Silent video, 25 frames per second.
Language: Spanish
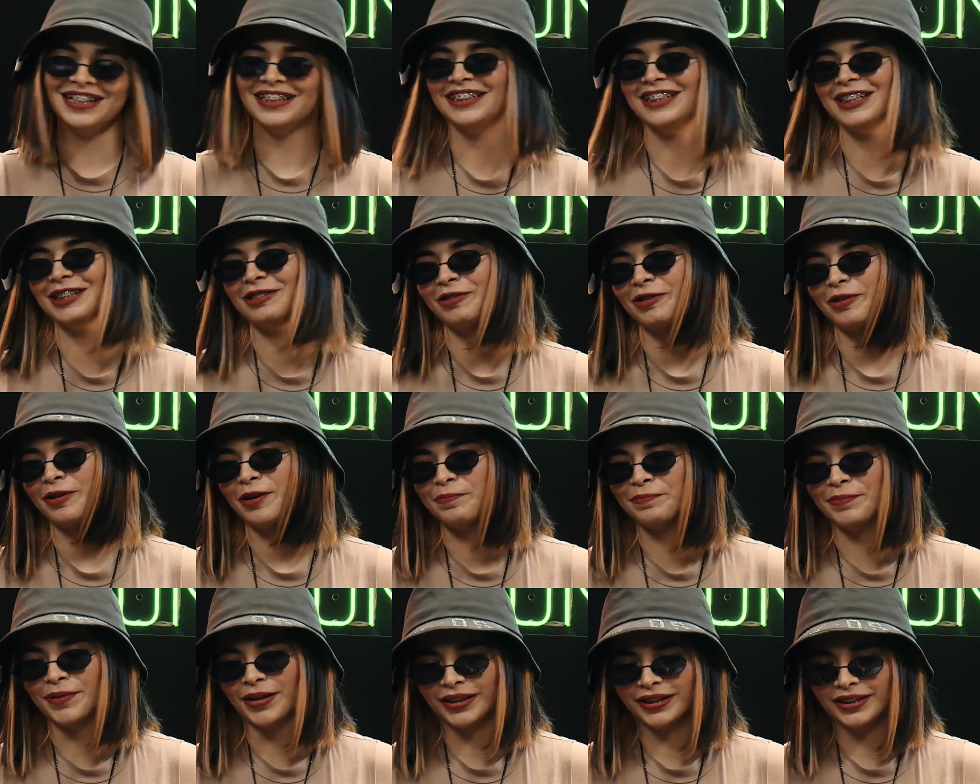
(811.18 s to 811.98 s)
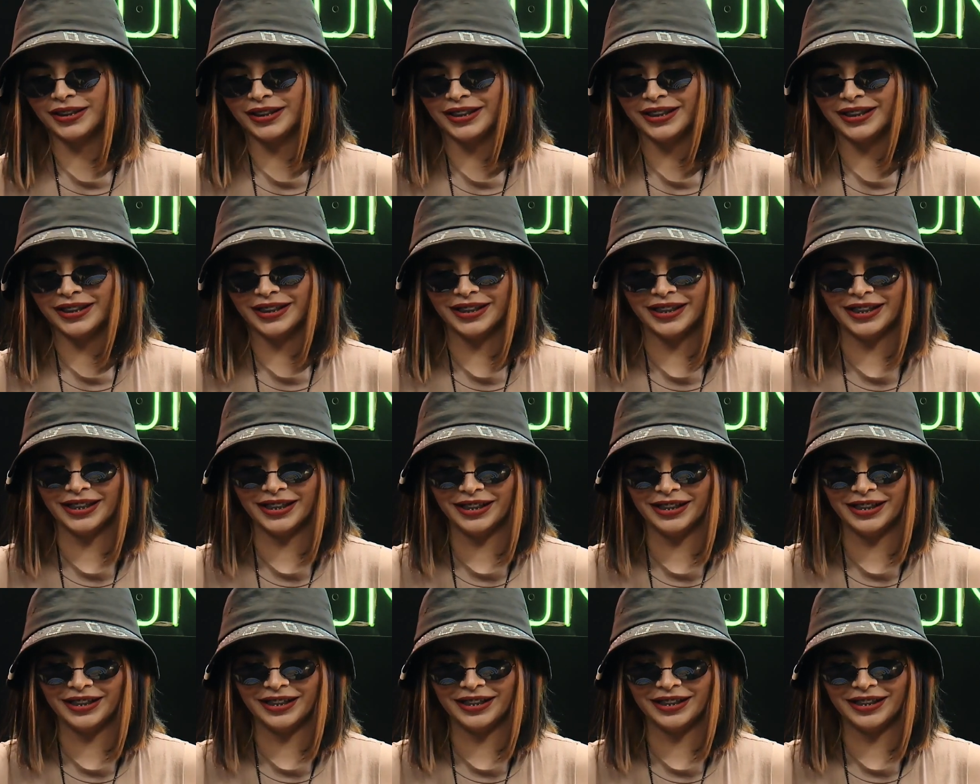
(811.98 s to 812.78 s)
y luego aparte,
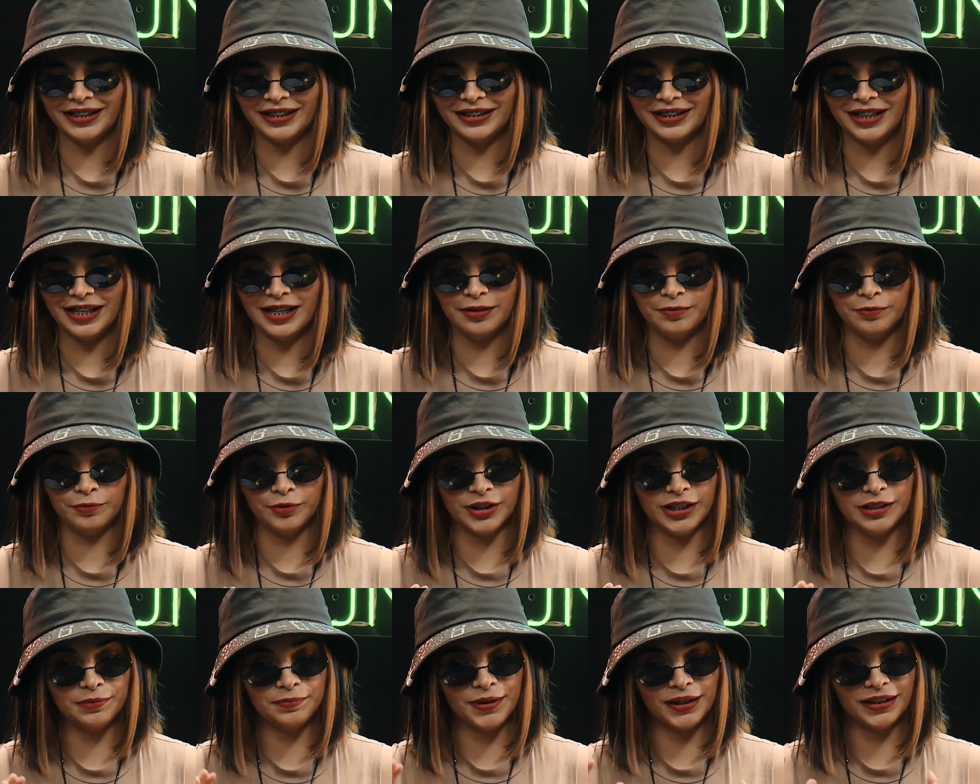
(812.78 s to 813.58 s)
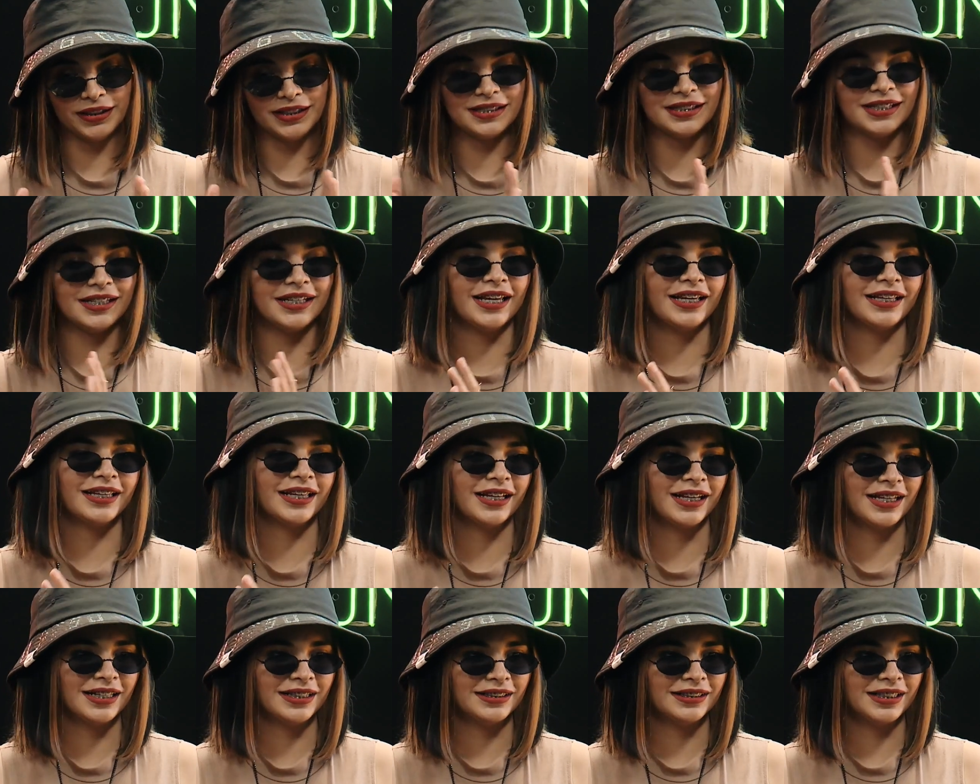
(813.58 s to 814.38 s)
eh, en muchas partes tenía que
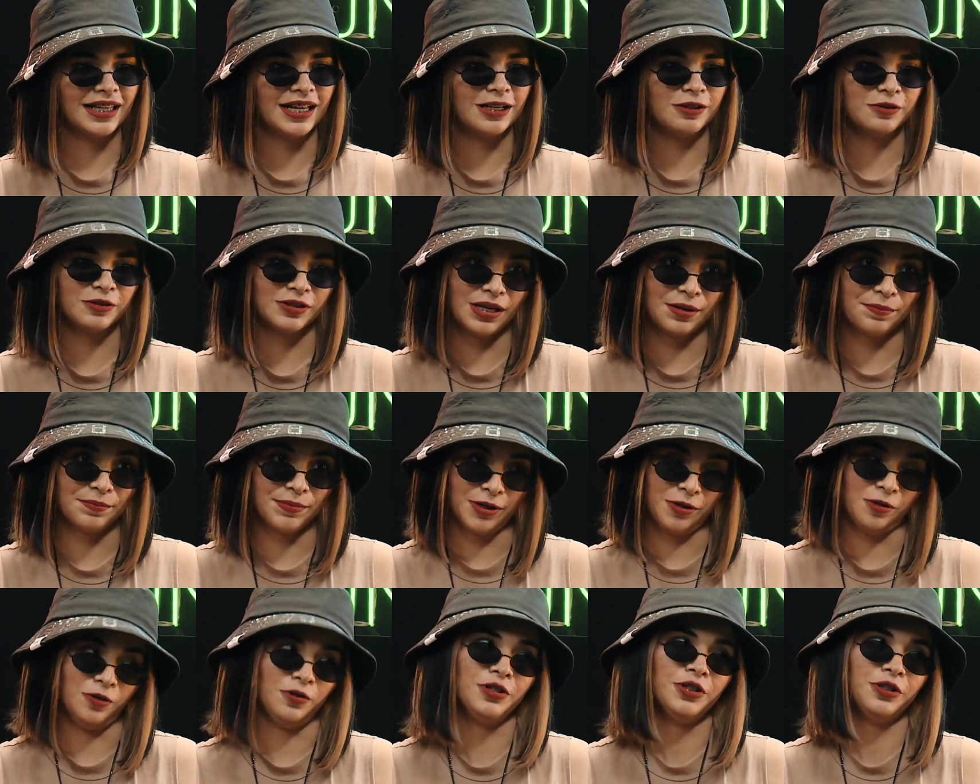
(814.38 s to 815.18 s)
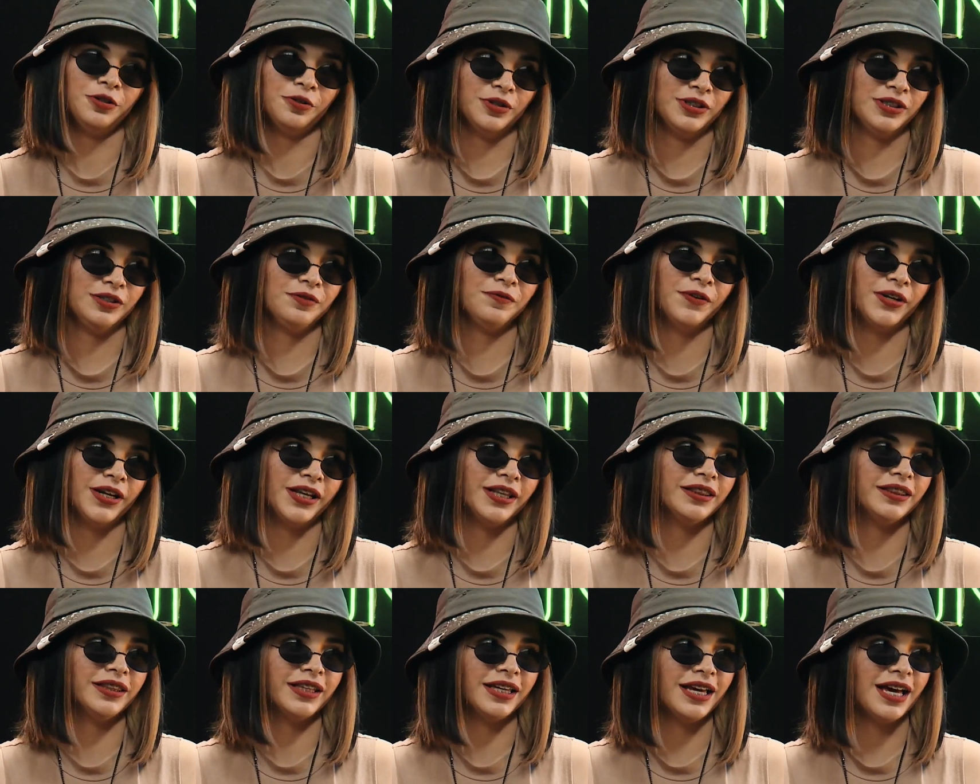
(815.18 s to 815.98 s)
cantar, o sea, melódico, es
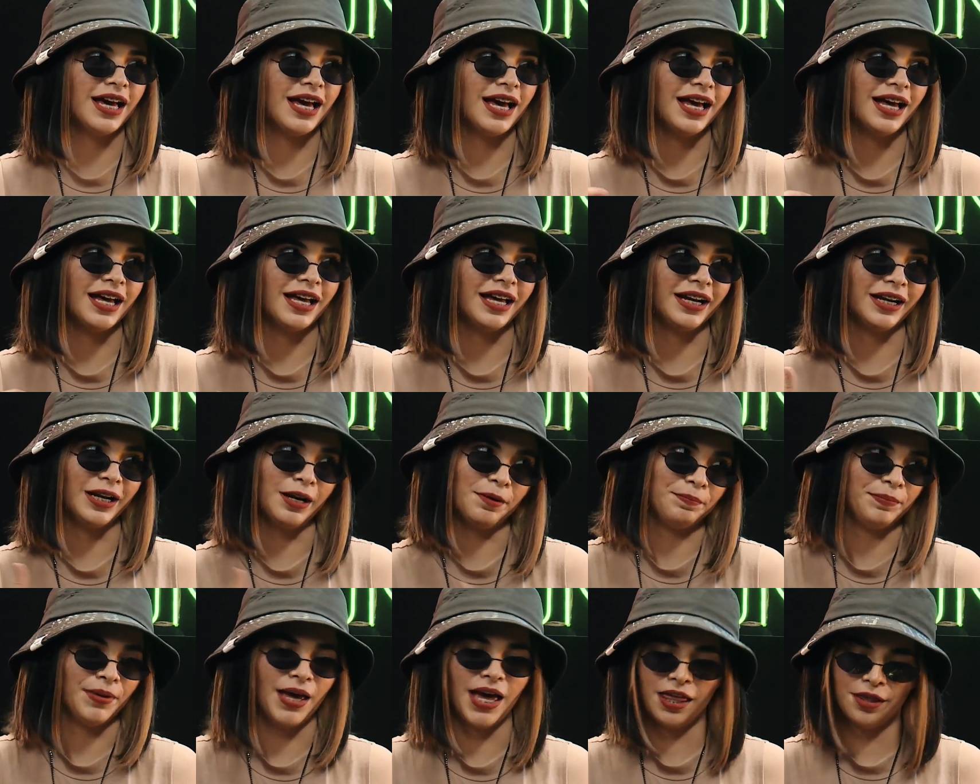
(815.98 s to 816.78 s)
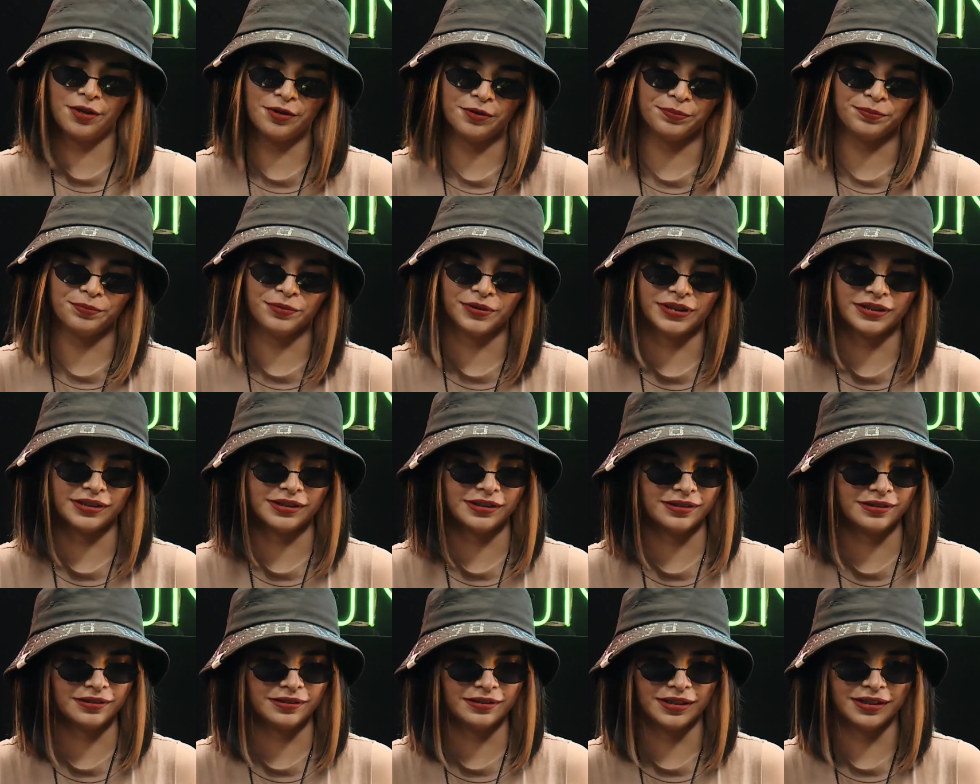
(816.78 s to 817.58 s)
diferente oh, a rapeado, pues
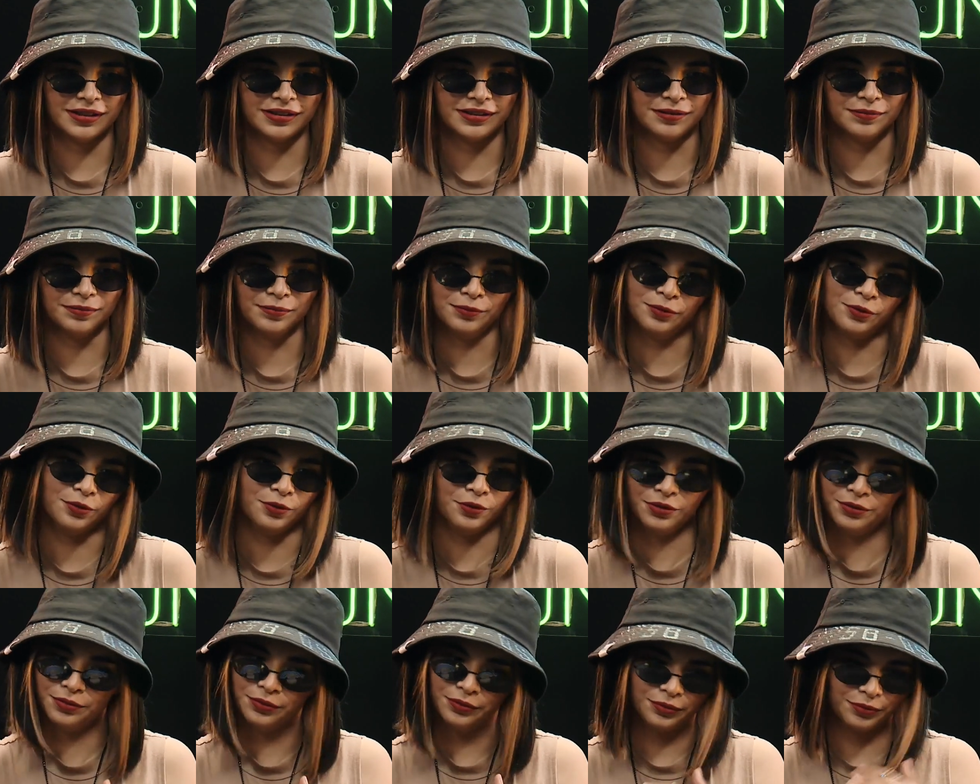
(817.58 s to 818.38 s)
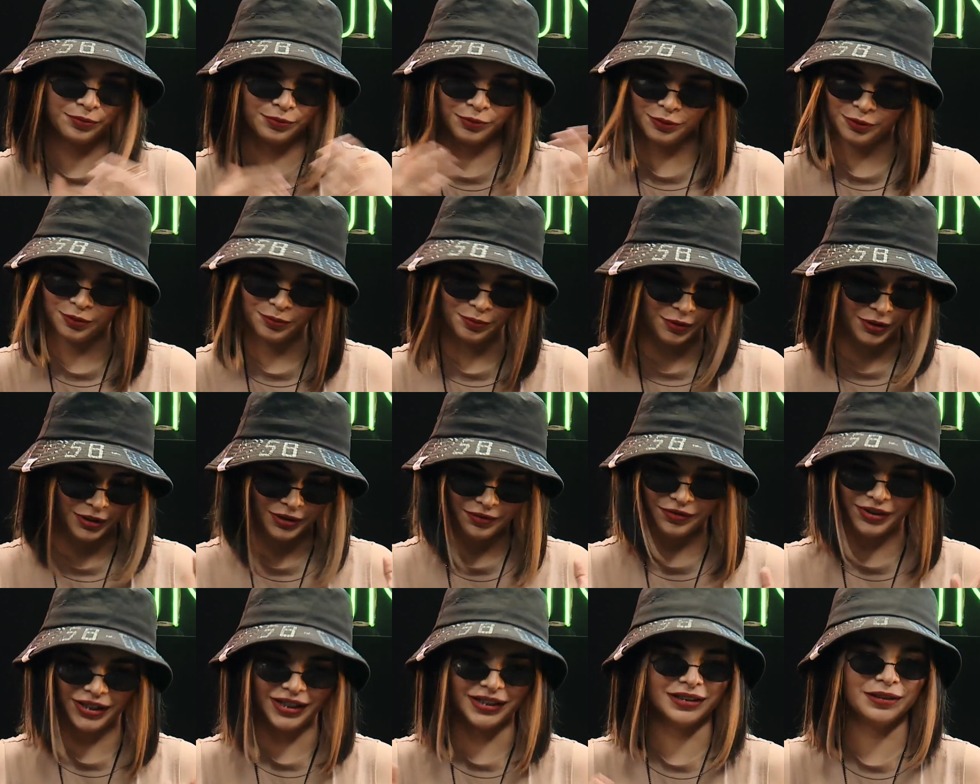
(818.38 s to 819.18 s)
es, es, muy, un mundo muy
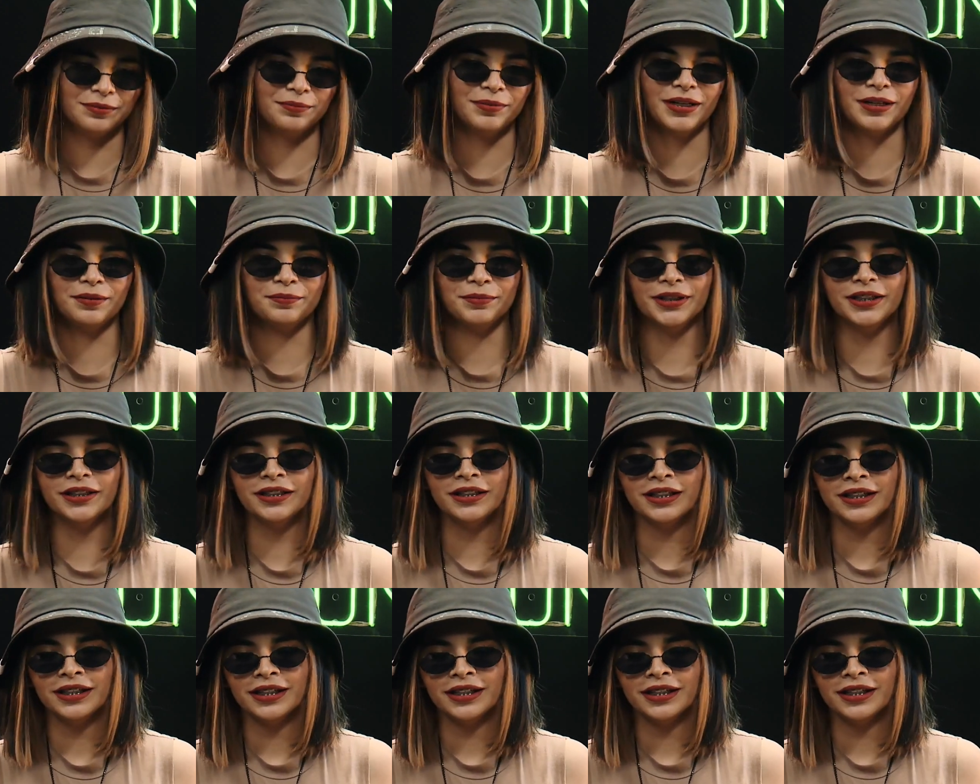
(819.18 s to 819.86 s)
diferente para mí